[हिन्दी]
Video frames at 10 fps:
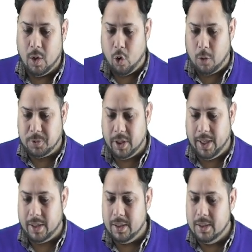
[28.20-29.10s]
ऑप्शन ए
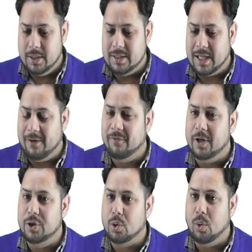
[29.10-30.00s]
सेल्फ
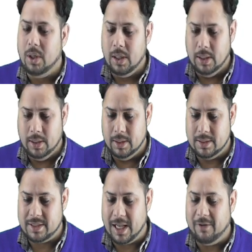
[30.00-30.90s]
कंट्रोल
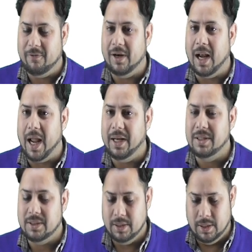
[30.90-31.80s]
self-reliant,
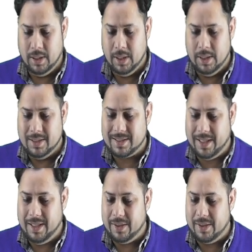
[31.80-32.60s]
C.